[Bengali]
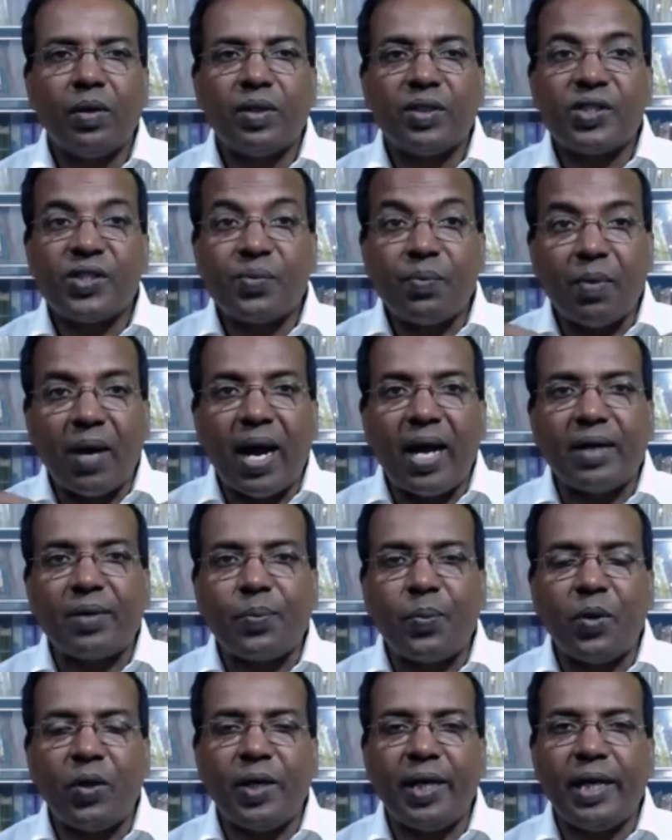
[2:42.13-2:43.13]

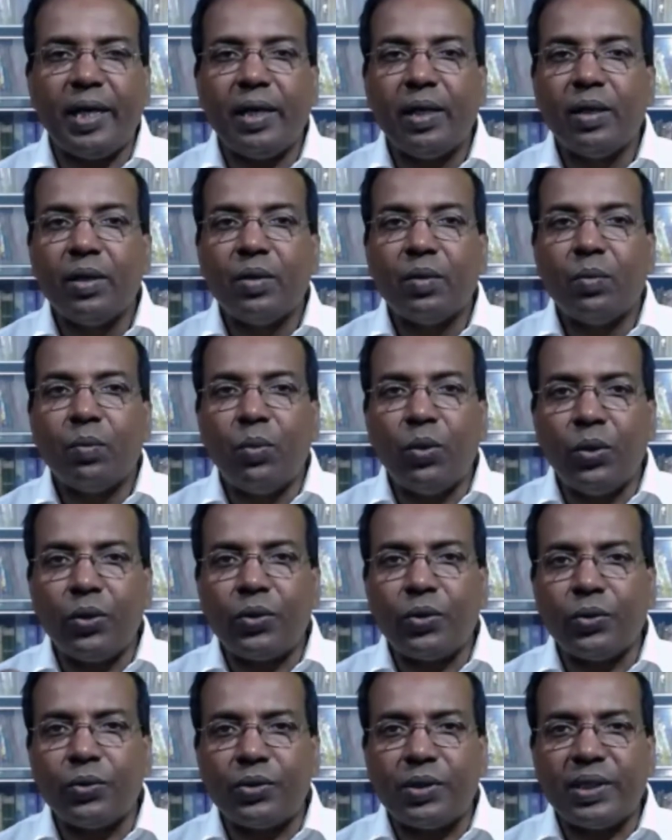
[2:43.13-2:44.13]
স্মার্টফোনে
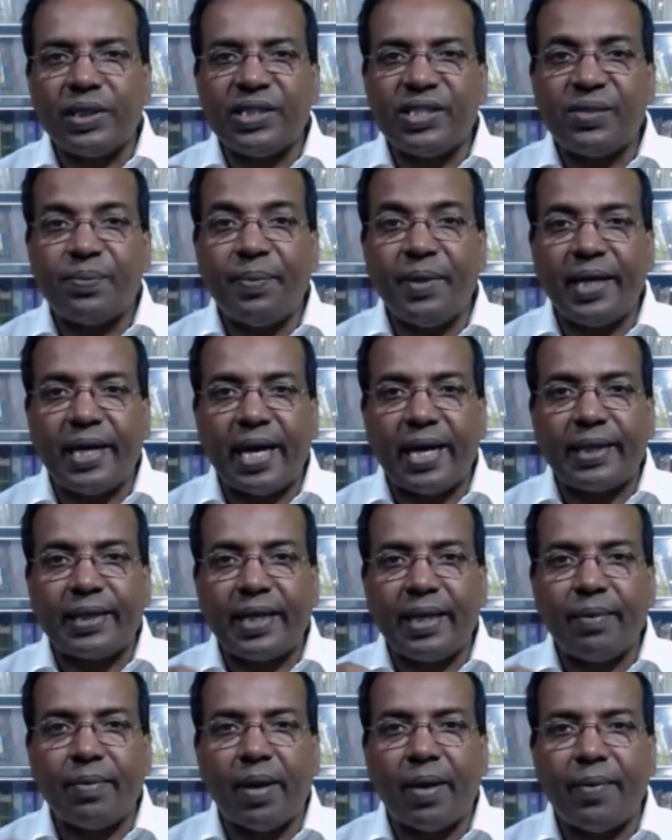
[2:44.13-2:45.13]
ব্লুটুথ স্পিকার
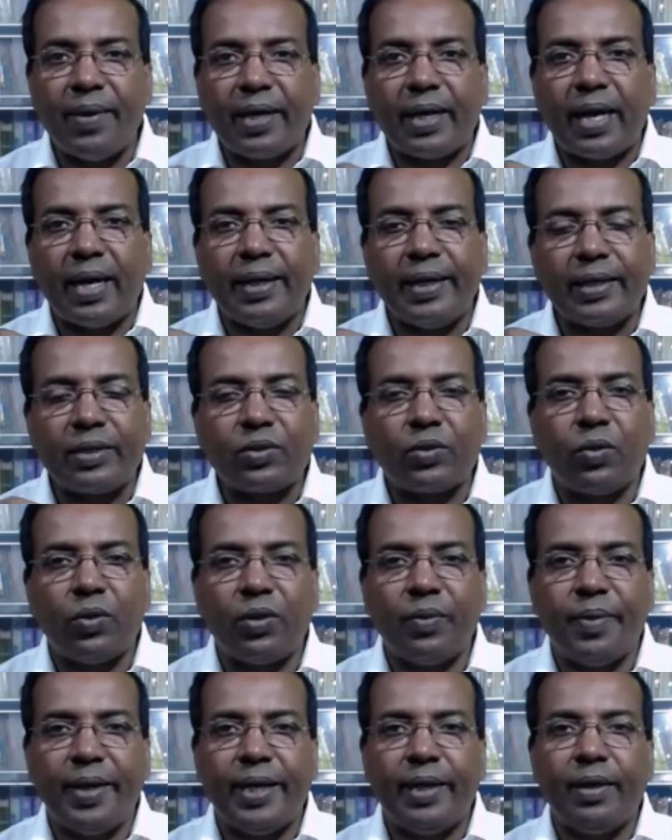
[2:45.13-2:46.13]
কিভাবে কানেক্ট
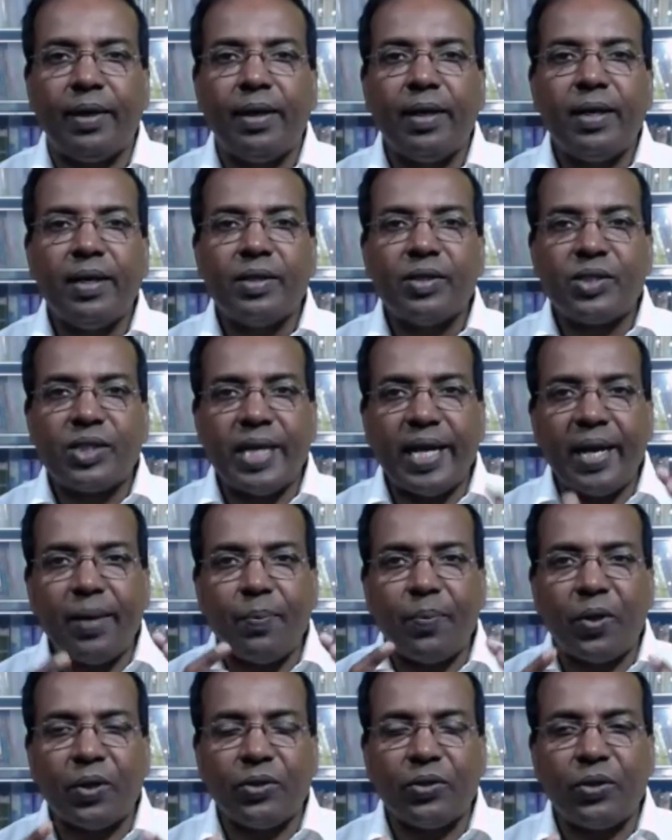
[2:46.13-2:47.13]
করবেন সেই
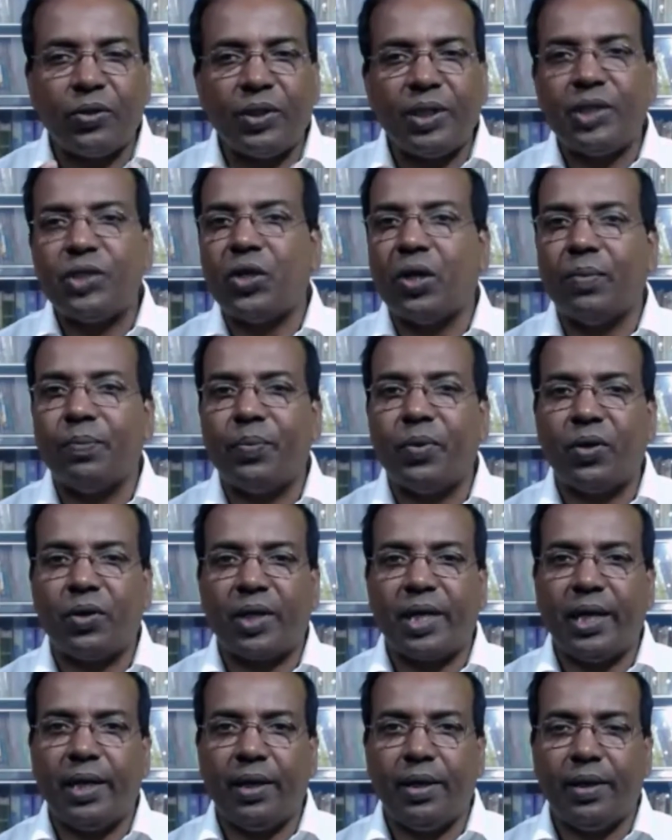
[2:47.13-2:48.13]
পদ্ধতি
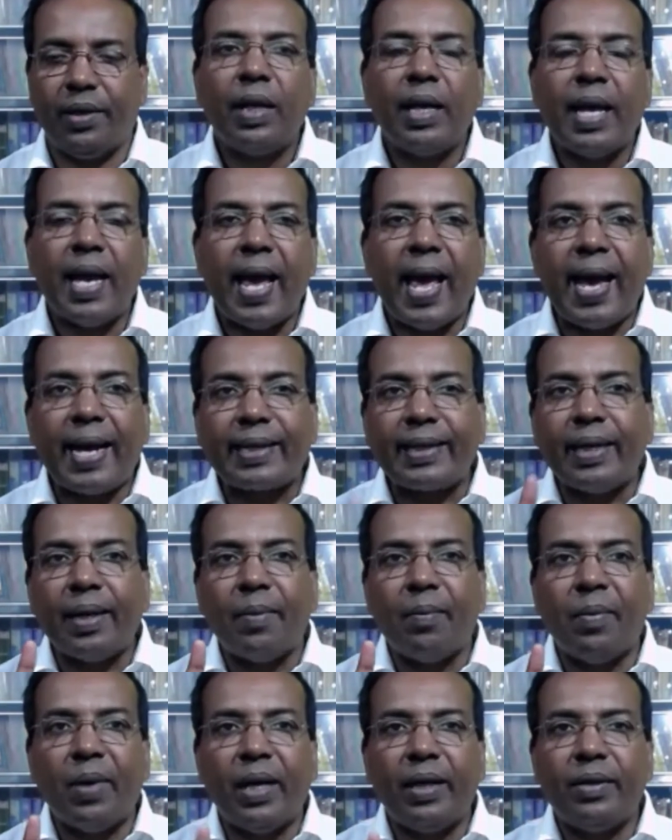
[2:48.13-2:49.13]
সম্পর্কে এক
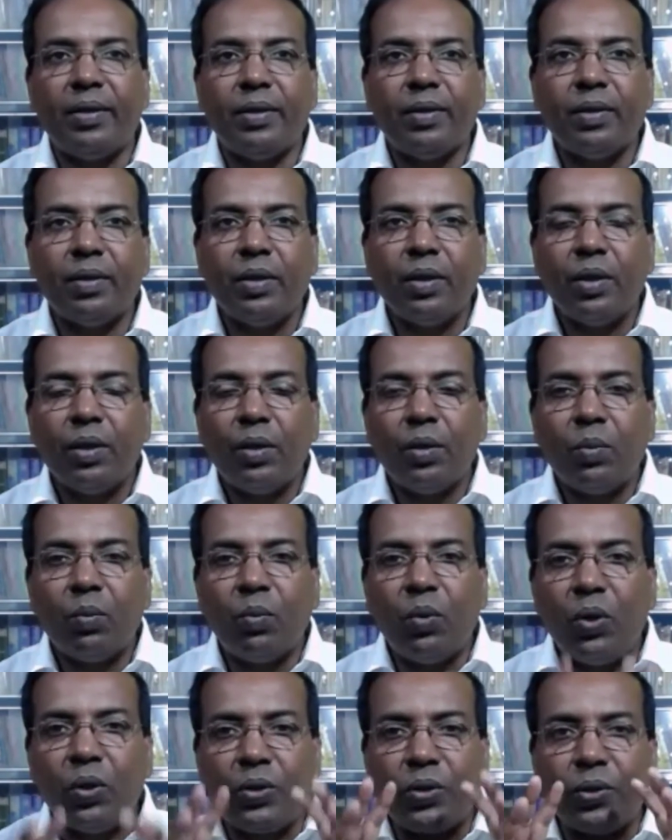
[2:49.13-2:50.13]
নম্বর
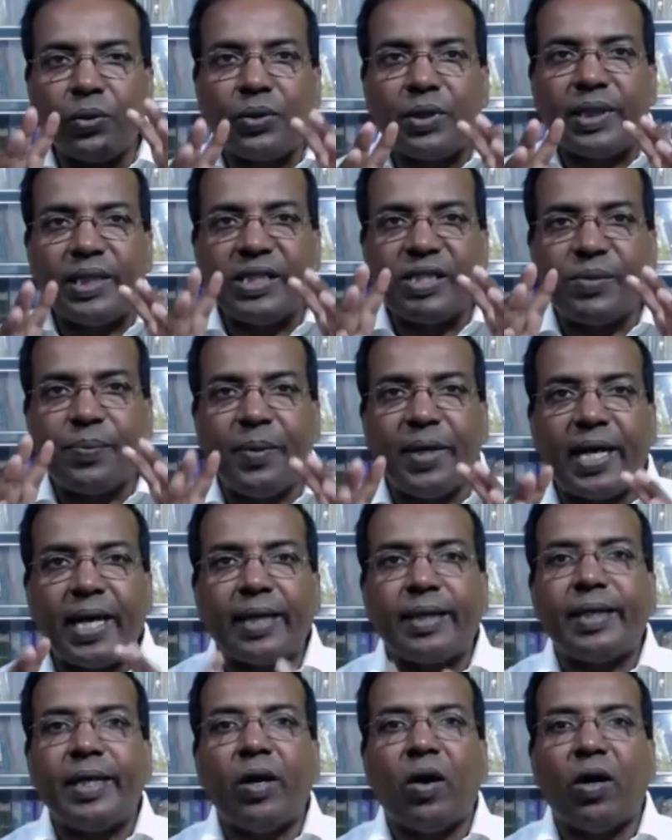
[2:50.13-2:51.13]
ব্লুটুথ
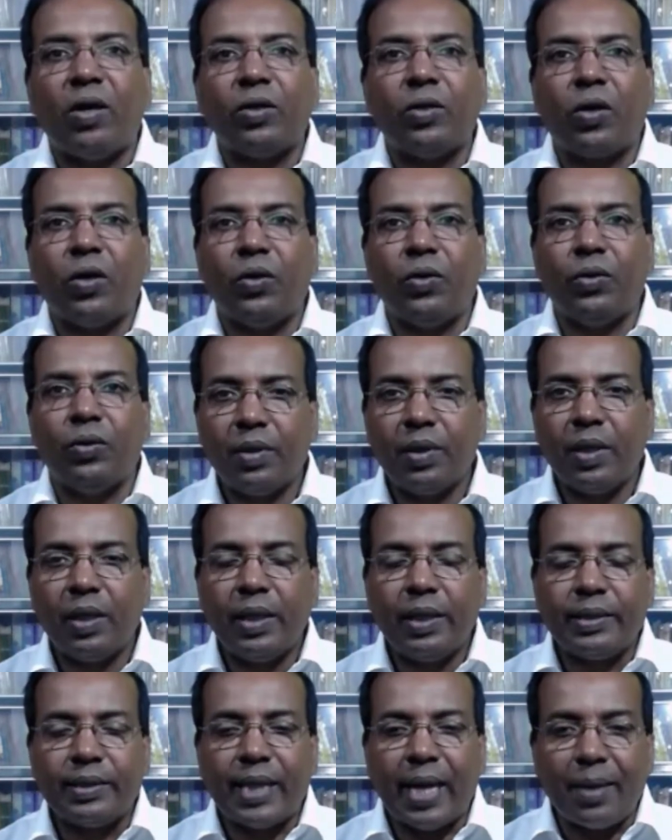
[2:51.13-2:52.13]
স্পিকারটি অন করুন
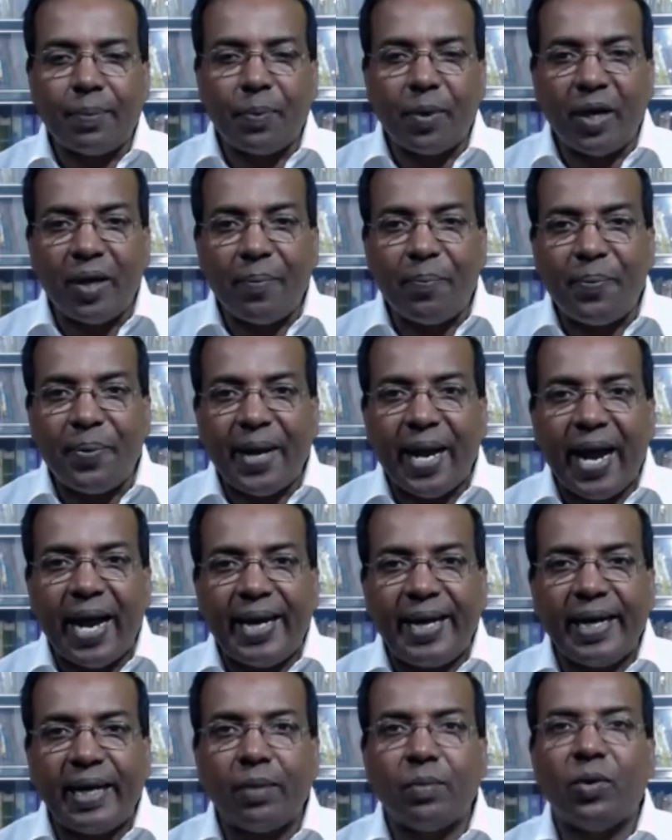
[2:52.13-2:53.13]
তারপরে
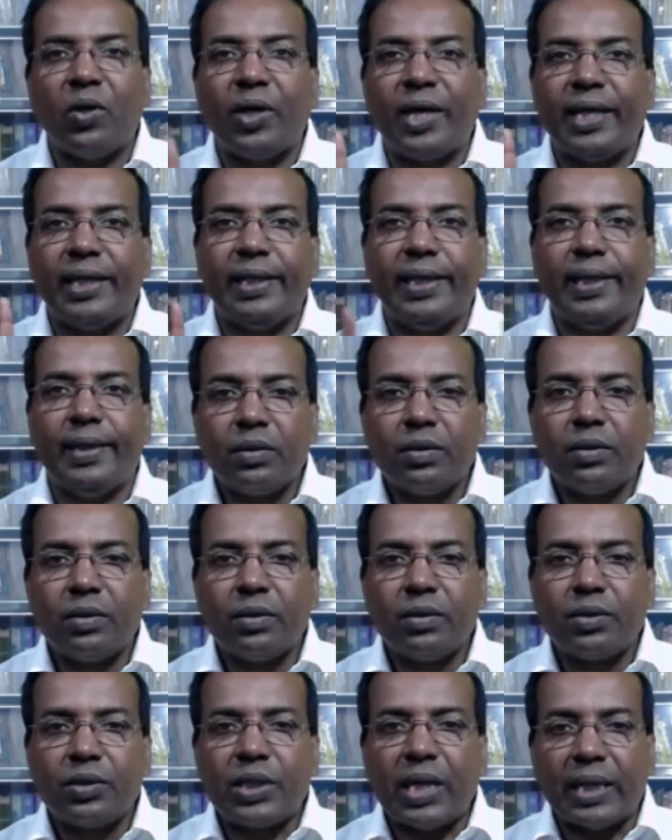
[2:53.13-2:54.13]
পেয়ারিং মোডে দিন
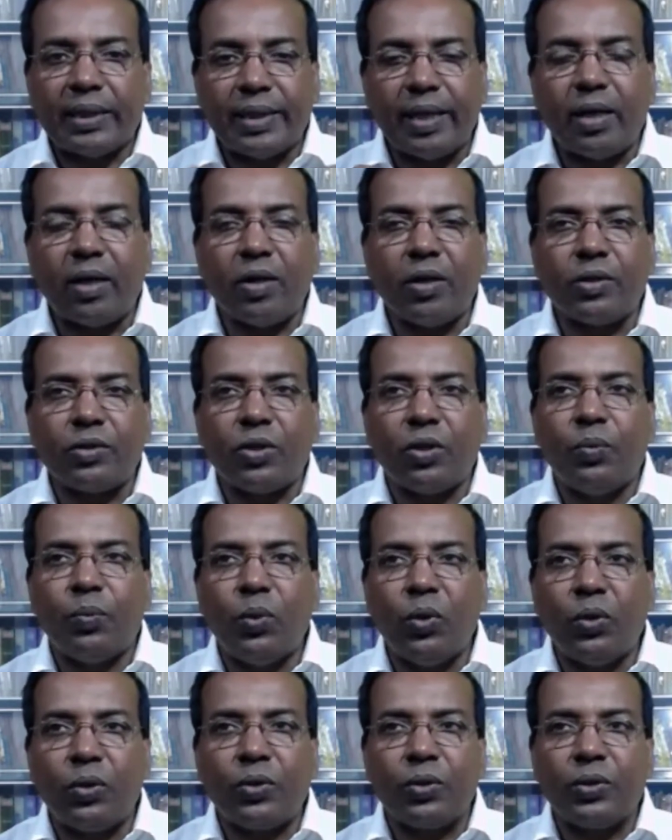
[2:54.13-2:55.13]
সাধারণত
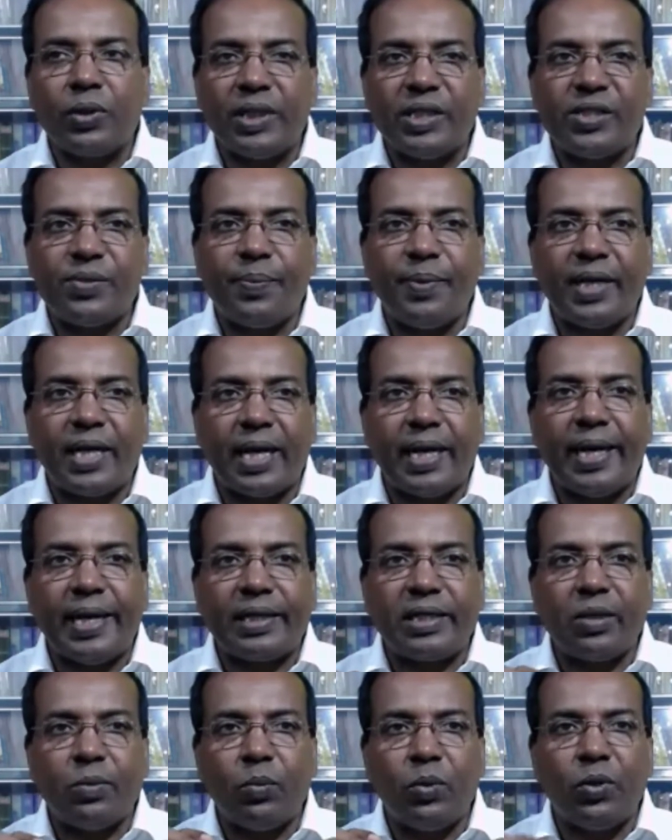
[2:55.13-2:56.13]
ব্লুটুথ স্পিকার
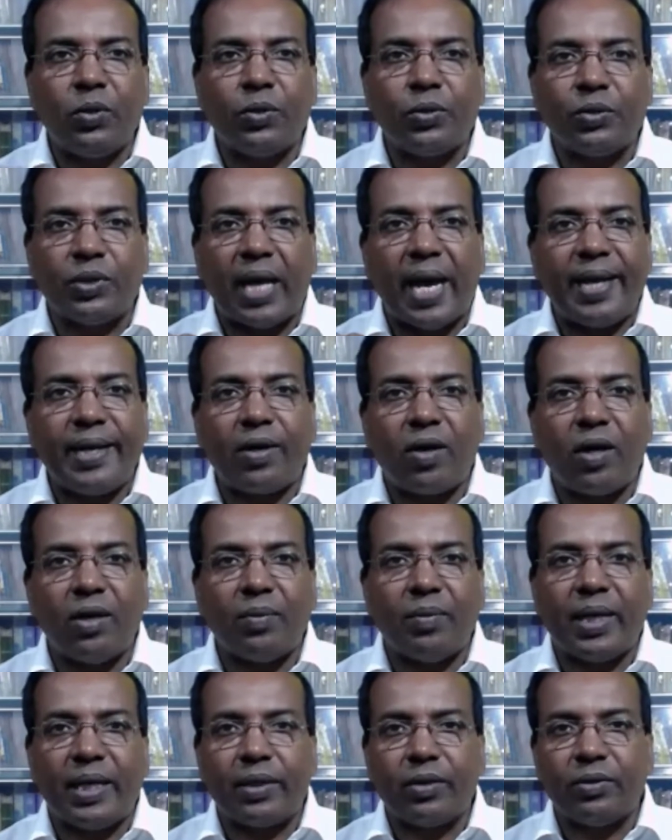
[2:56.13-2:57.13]
একটি ব্লুটুথ আইকন
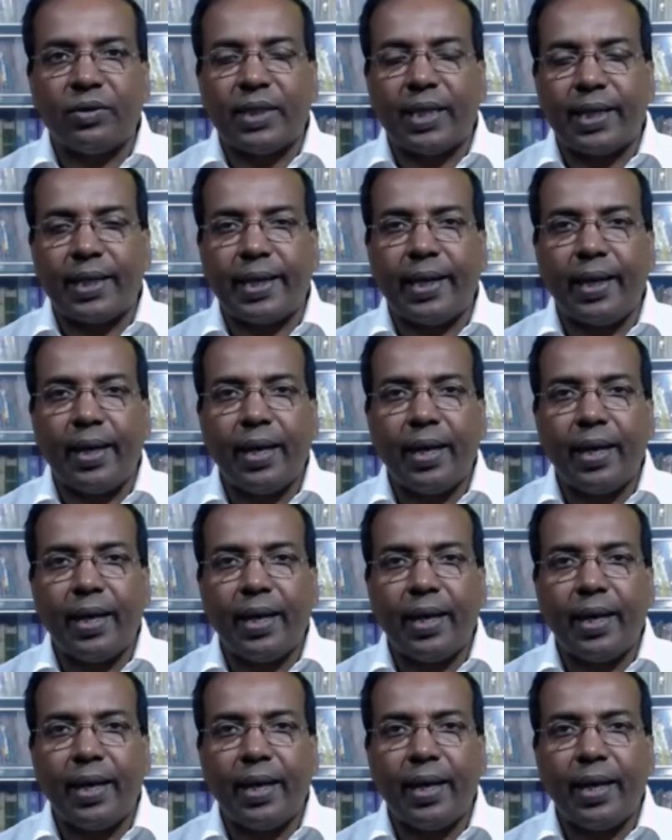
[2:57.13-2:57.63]
বাটন থাকে